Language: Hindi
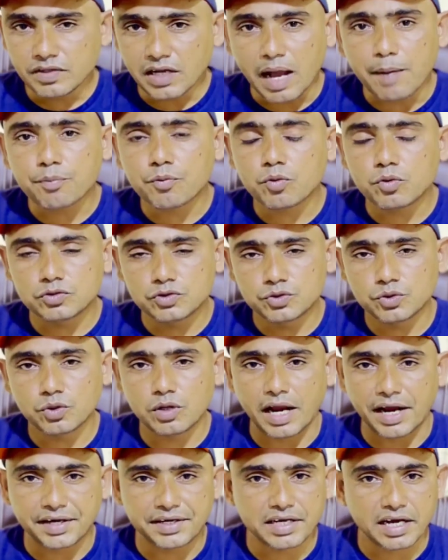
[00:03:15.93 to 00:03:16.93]
आपको जो
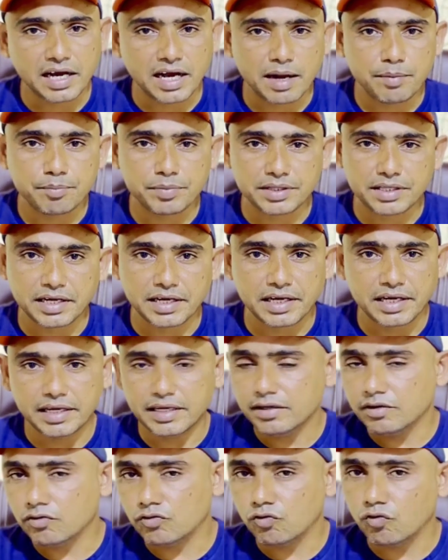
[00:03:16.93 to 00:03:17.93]
लाइट का काम बताया
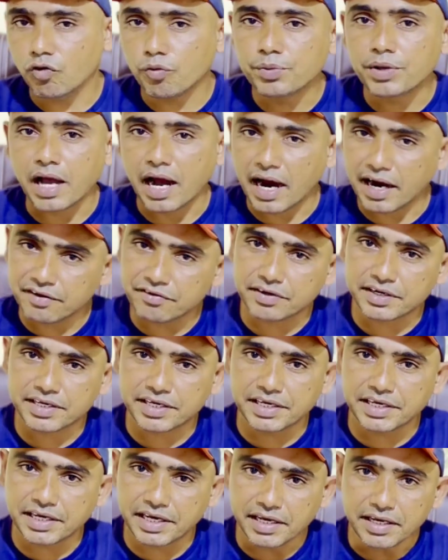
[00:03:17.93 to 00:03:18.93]
है वो भी हार्ड
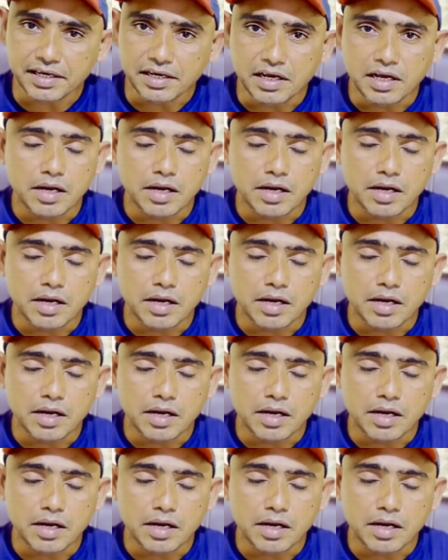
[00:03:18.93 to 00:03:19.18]
वर्किंग है